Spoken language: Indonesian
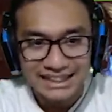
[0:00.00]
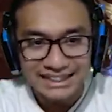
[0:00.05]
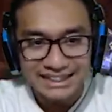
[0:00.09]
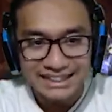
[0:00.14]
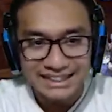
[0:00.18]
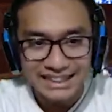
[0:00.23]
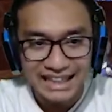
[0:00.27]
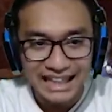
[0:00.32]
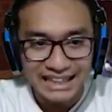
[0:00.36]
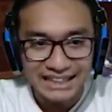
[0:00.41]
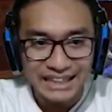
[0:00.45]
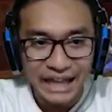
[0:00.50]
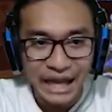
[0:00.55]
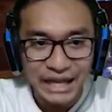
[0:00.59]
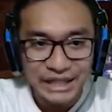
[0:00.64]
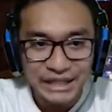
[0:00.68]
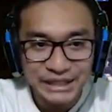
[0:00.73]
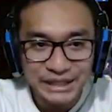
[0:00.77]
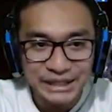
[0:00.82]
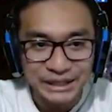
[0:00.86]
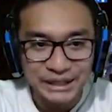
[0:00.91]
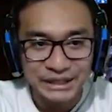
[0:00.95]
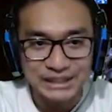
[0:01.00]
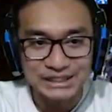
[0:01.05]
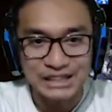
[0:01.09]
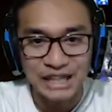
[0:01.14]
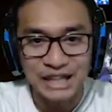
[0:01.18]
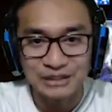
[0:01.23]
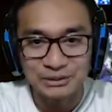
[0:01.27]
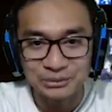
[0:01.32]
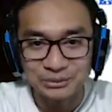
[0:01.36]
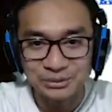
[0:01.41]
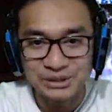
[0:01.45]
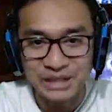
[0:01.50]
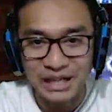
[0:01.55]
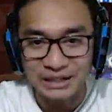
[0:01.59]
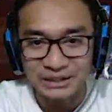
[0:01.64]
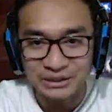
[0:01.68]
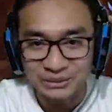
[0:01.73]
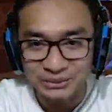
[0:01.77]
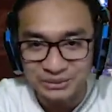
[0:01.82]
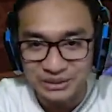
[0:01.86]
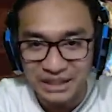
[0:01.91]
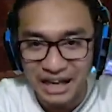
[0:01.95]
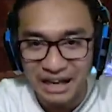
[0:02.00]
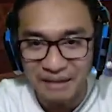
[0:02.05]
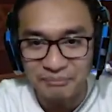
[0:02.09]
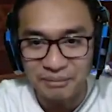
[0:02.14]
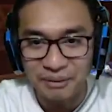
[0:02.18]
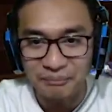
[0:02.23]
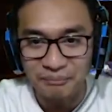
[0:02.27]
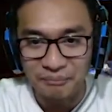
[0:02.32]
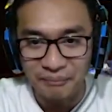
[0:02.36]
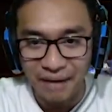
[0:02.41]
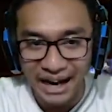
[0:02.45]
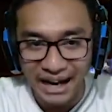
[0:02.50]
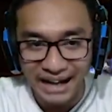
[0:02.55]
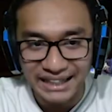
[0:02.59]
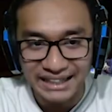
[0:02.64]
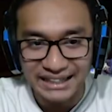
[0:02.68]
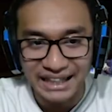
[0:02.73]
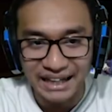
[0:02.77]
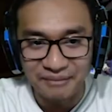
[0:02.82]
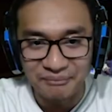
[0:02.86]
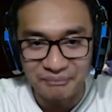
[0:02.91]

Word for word: Tinggal Teddy, satu-satunya pemain yang